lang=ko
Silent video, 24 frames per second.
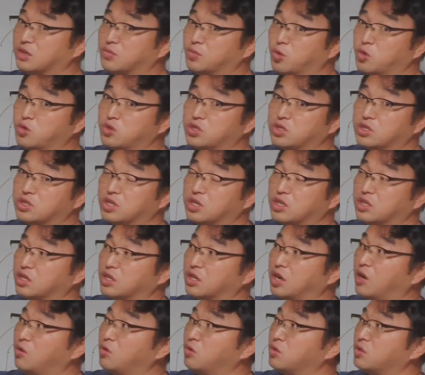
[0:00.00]
이걸 못 여는 거예요.
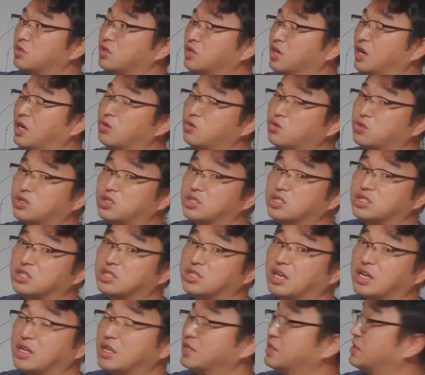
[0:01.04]
영하 영하로 떨어진
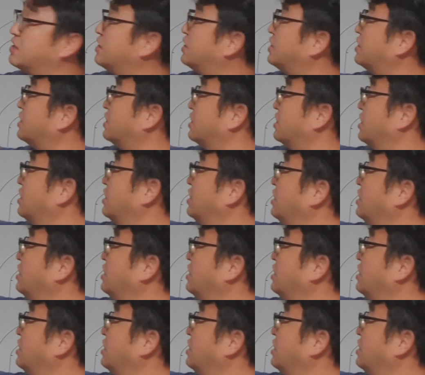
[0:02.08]
날에는